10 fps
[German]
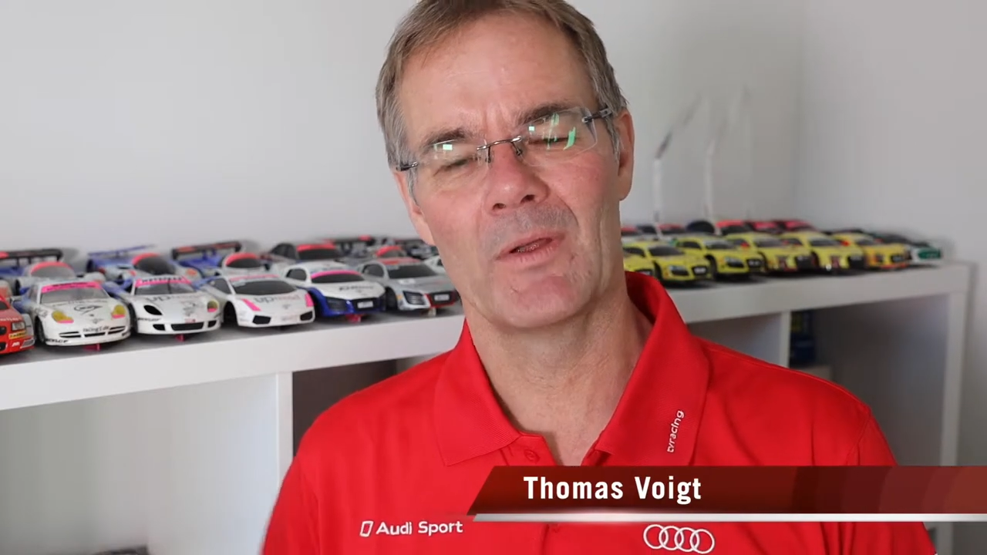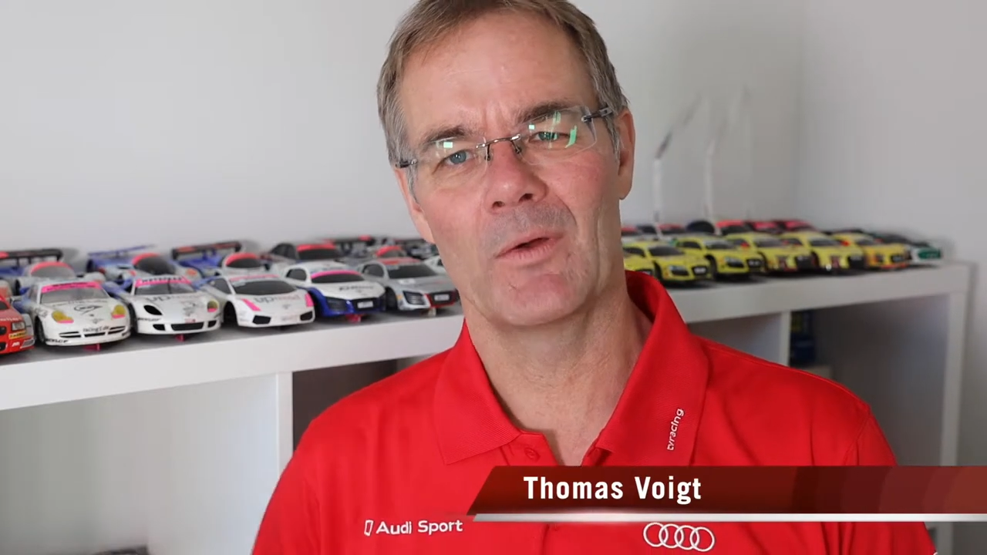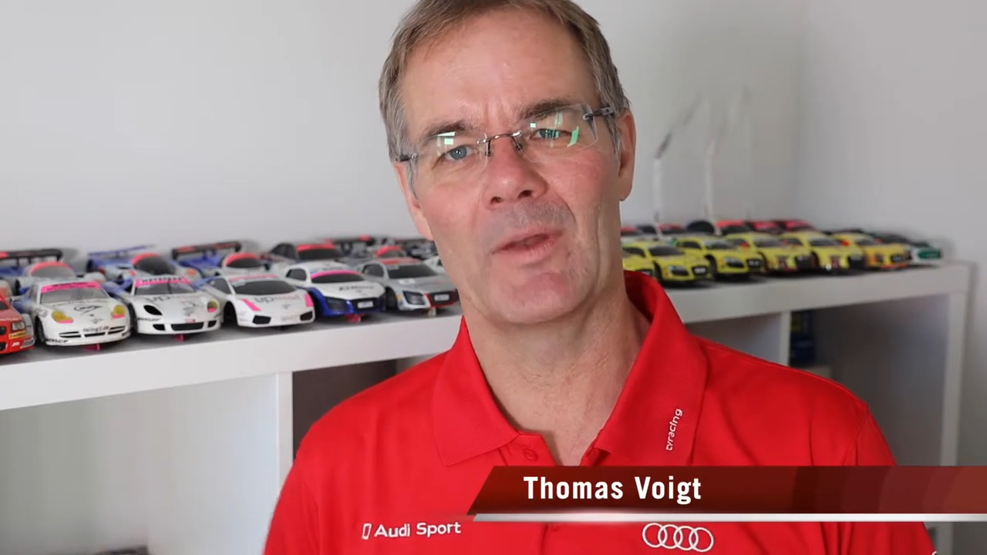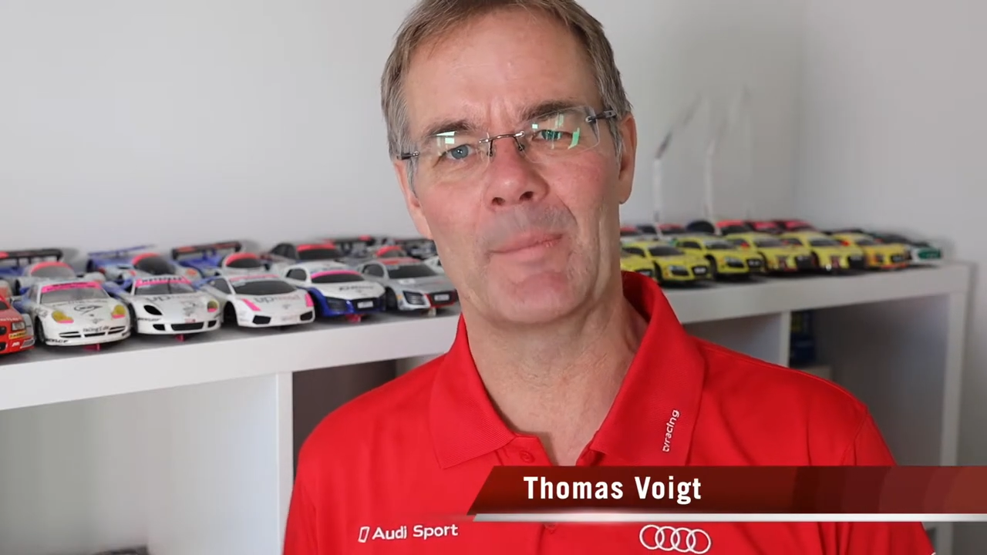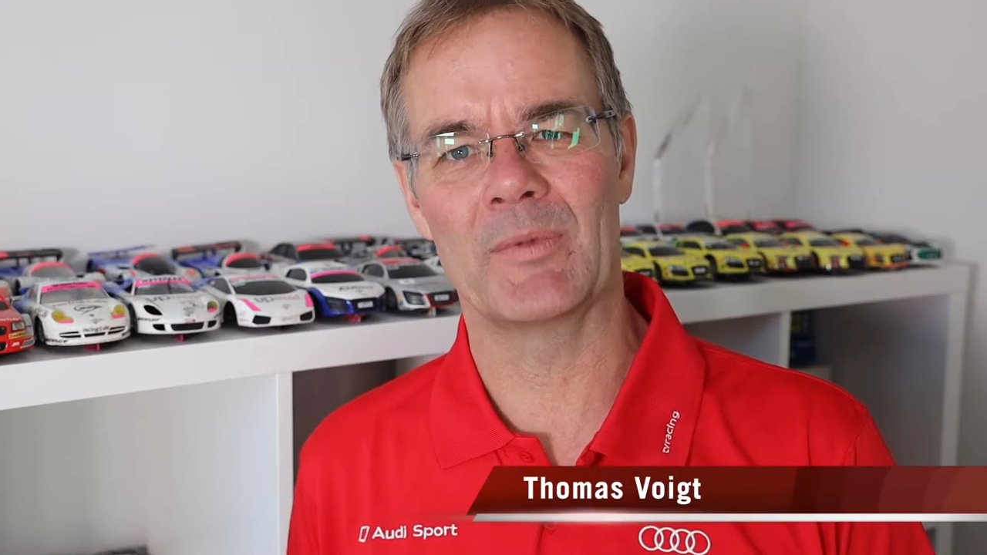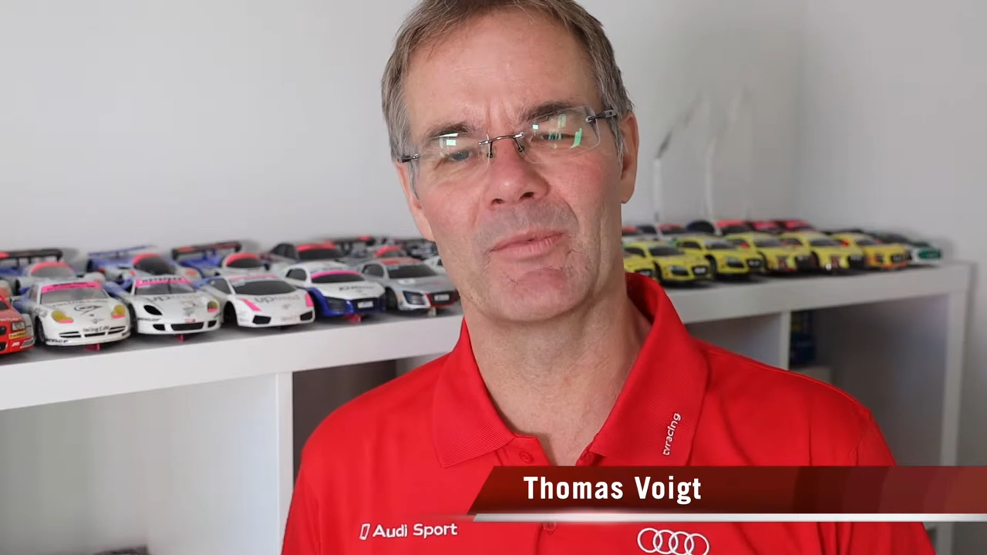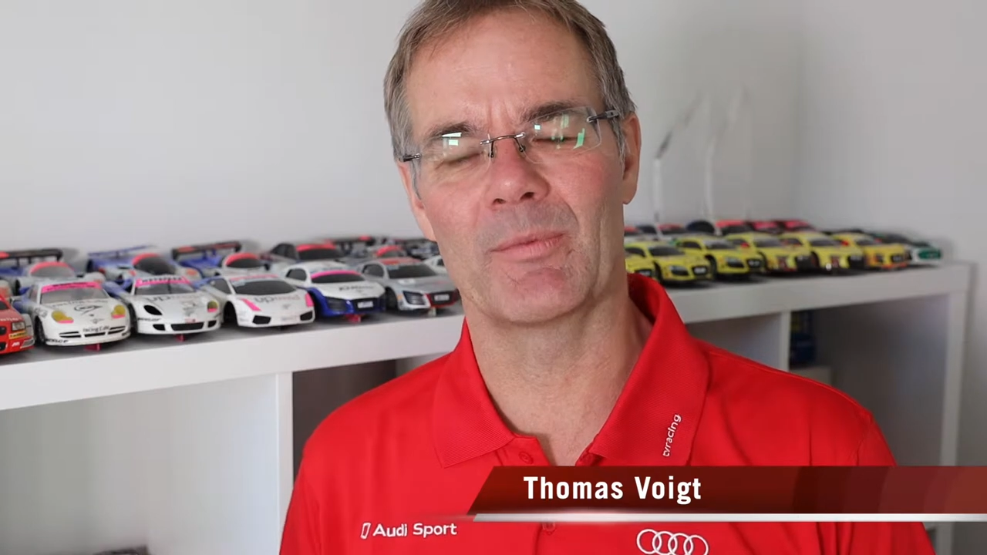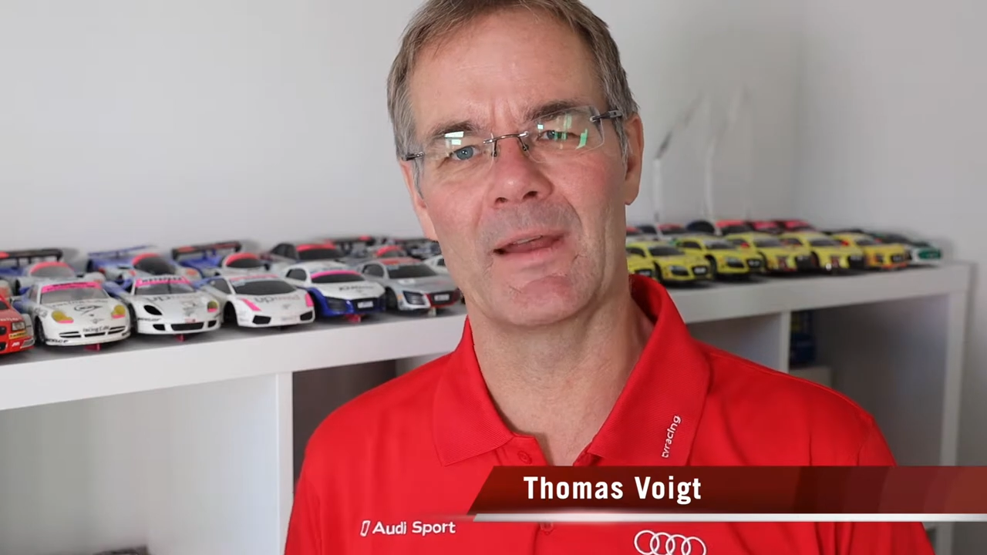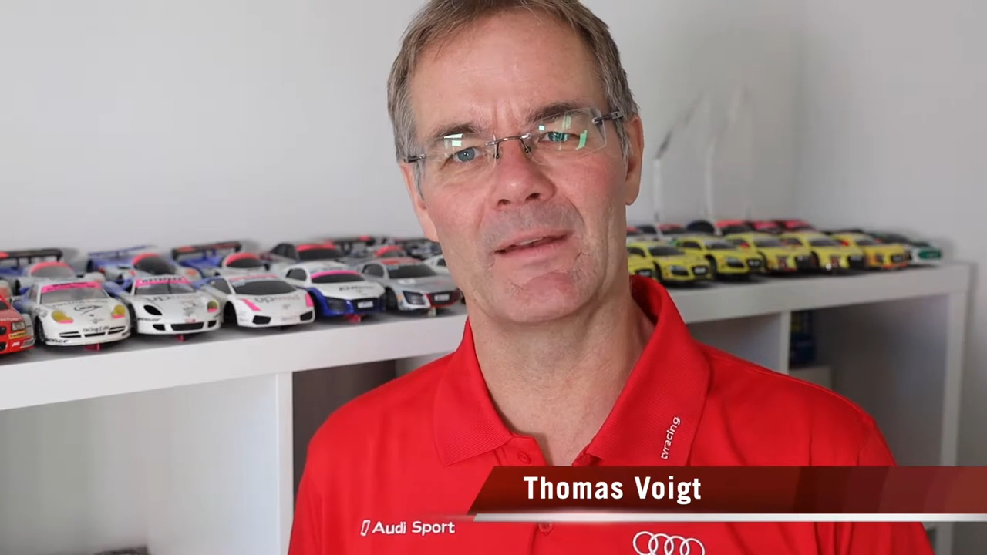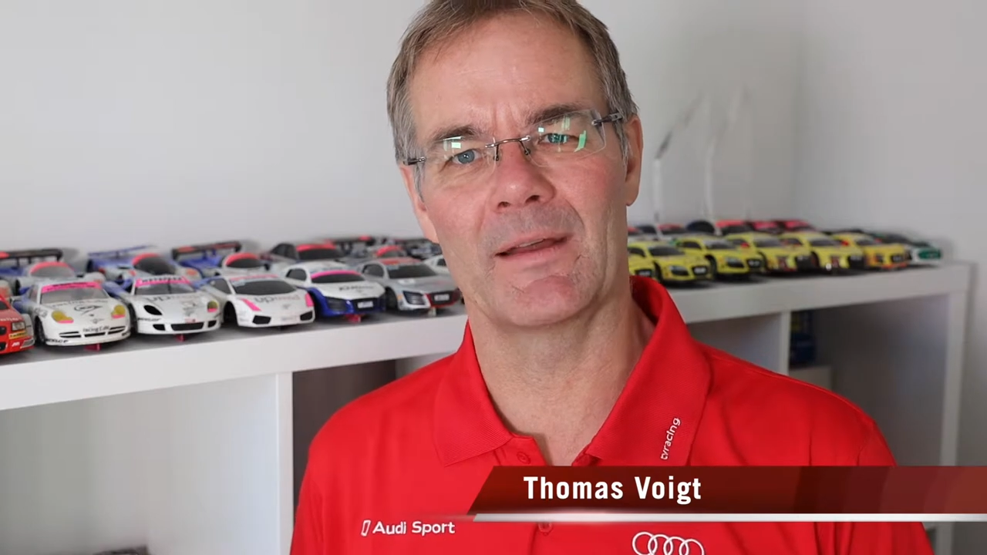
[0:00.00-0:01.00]
Und ab dem
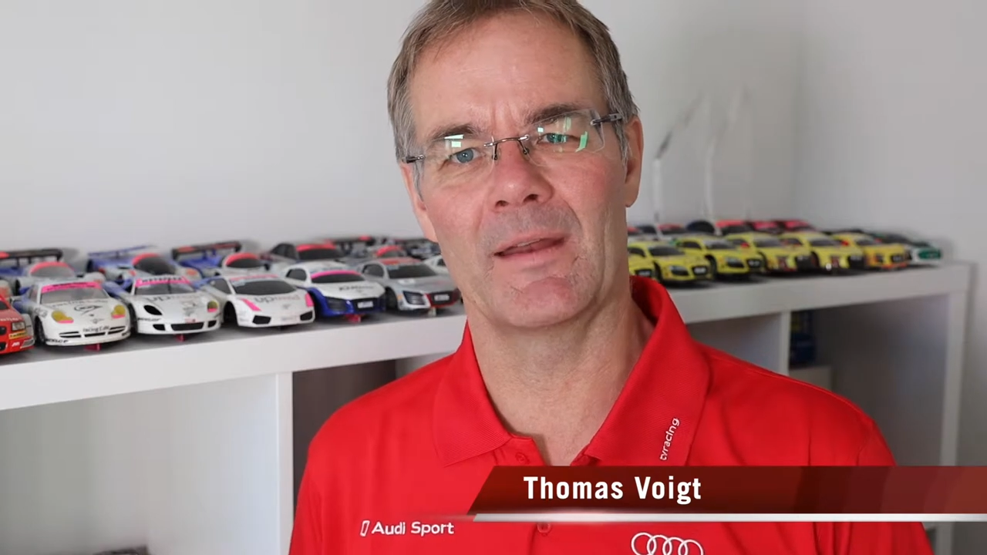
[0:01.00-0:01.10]
zweiten